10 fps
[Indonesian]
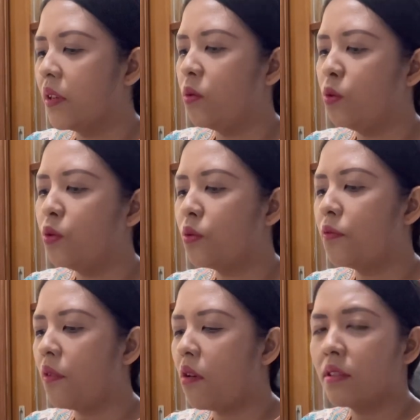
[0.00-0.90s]
untuk
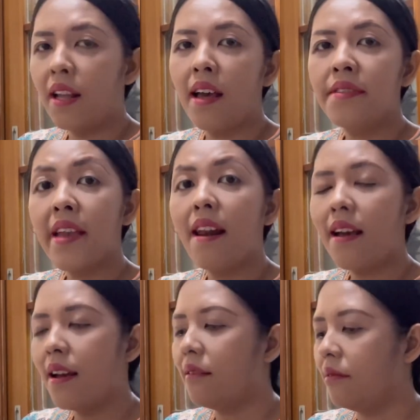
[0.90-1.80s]
vlog
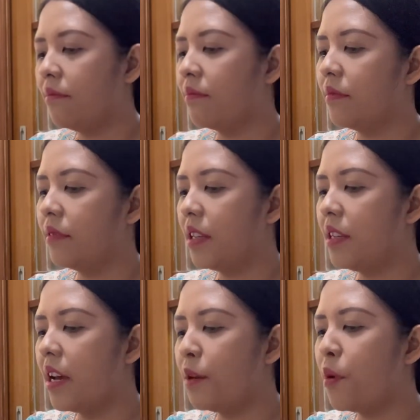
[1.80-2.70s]
jalan-jalan
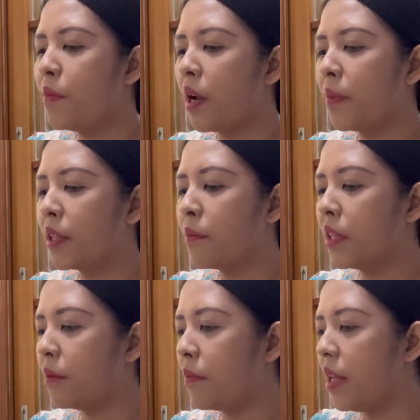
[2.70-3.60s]
jadi ada beberapa
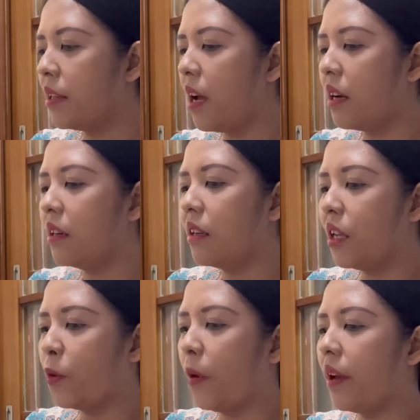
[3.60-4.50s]
teman-teman yang
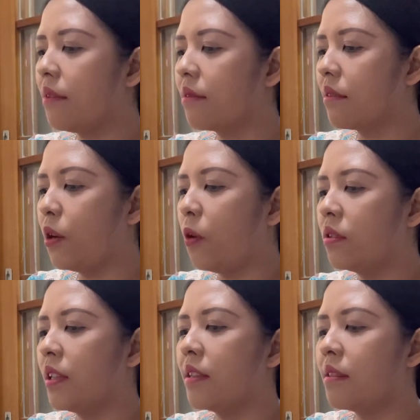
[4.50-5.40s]
request
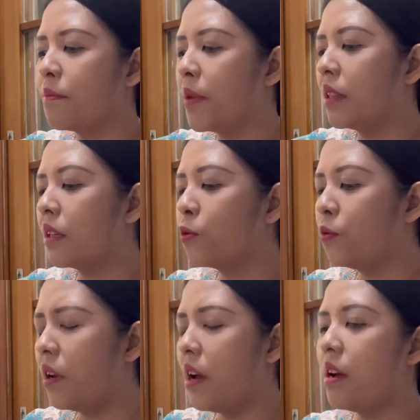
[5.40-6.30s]
requestnya sempat
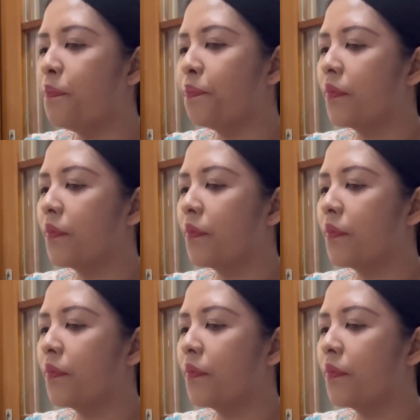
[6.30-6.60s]
tertunda